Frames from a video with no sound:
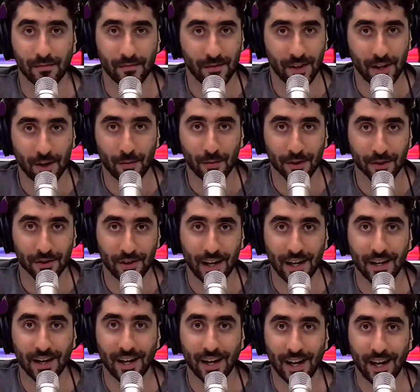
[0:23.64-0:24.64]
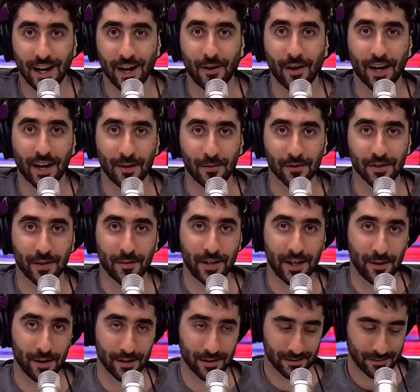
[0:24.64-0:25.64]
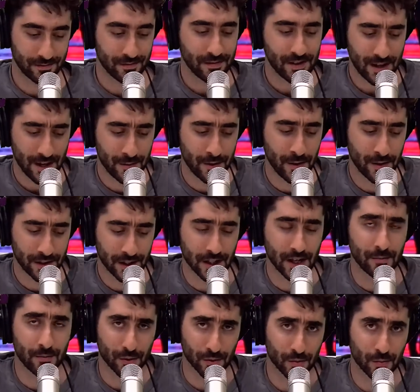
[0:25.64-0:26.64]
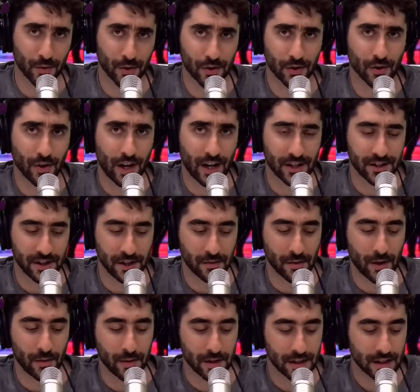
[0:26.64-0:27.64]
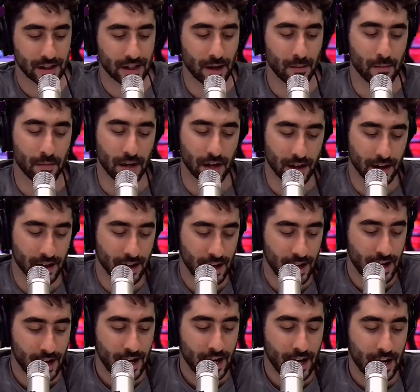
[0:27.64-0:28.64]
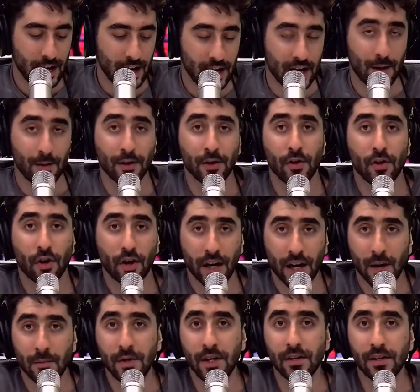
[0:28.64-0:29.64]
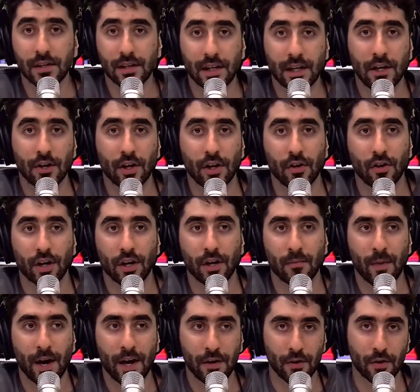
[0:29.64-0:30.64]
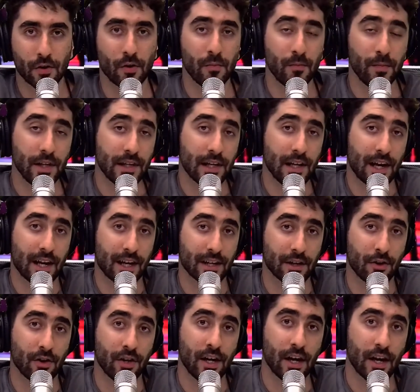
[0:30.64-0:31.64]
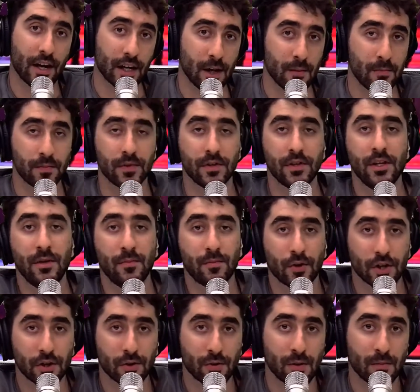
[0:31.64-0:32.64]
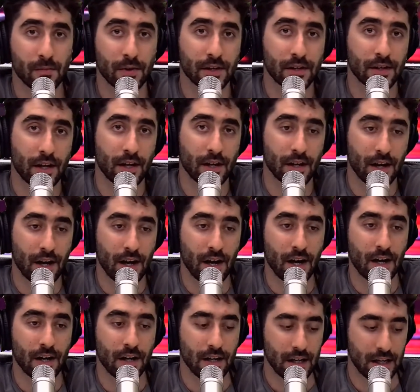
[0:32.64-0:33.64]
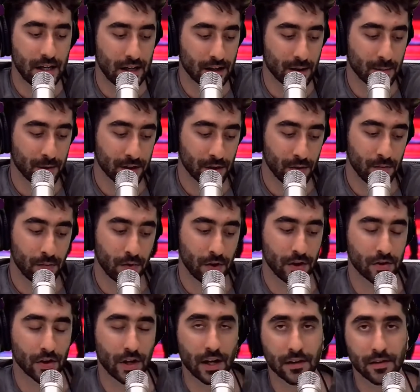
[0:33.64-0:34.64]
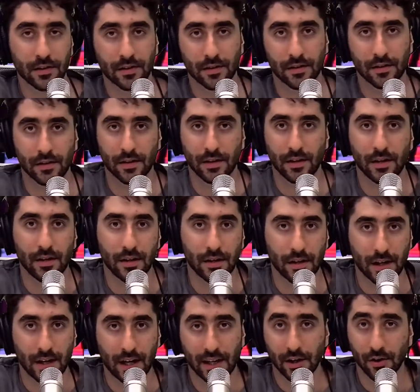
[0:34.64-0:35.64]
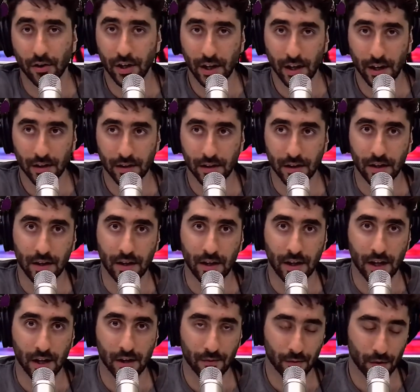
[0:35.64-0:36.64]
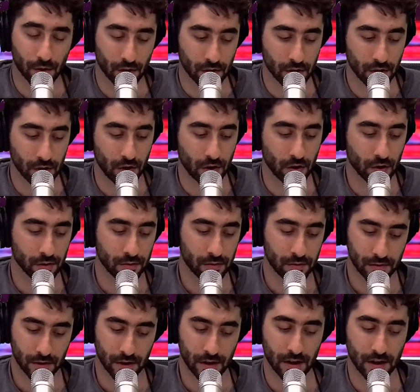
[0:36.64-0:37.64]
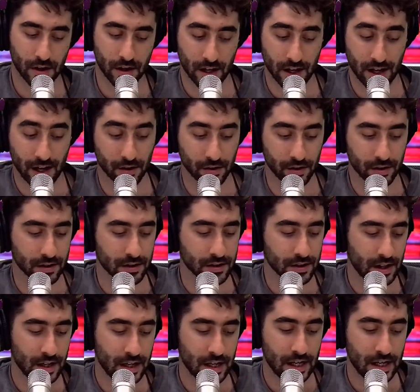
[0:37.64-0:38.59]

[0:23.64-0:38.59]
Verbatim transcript: en lo personal, la bancamos a María, Becerra y por supuesto a J Balvin también. Eh, hablando de los Grammys, creo que lo que más nos compete es la categoría de rap y por eso voy a empezar a eh, repasar un poquito las eh, categorías y quiénes fueron los ganadores.